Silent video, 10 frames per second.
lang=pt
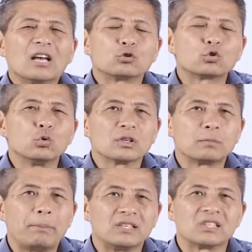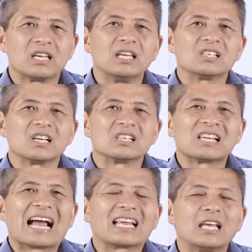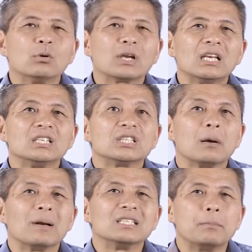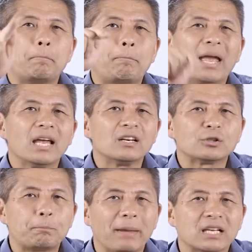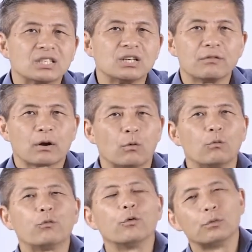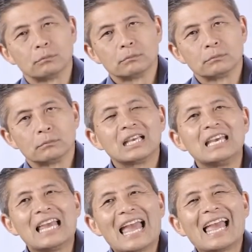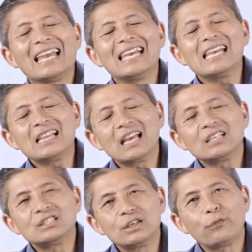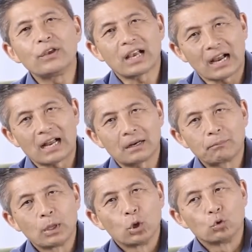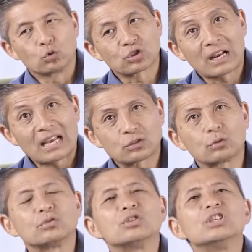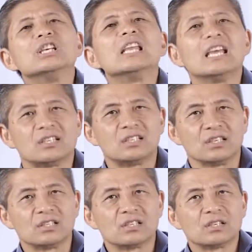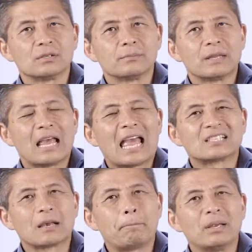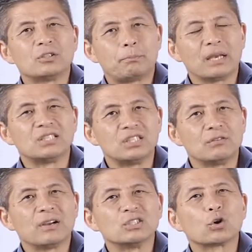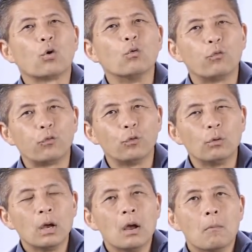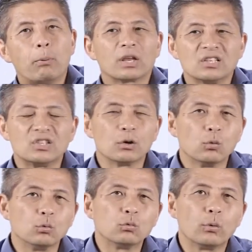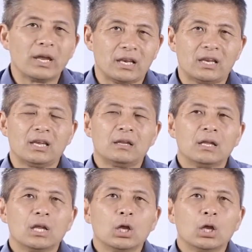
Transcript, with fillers: as suas pesquisas àquilo que ele chama de perspectiva Kung Fu, que é identificar nos clássicos chineses essa perspectiva de Kung Fu, porque segundo ele,